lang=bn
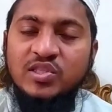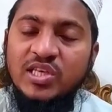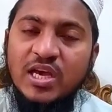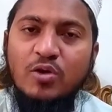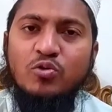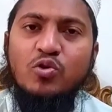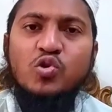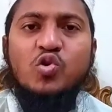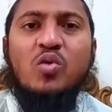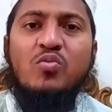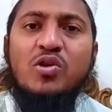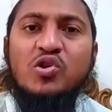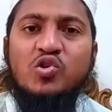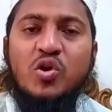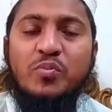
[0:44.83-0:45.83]
যে কোনো
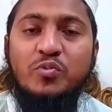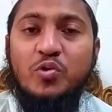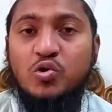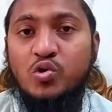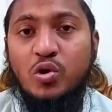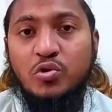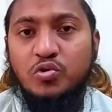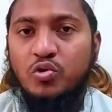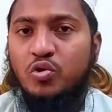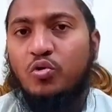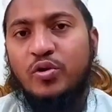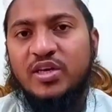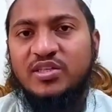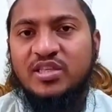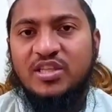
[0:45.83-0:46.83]
সময়ের স্বপ্ন সত্য
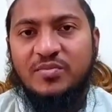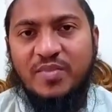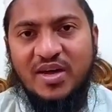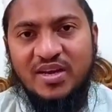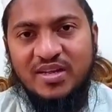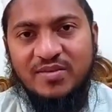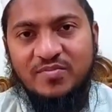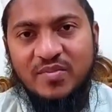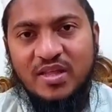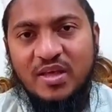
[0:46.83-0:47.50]
হয়ে যেতে পারে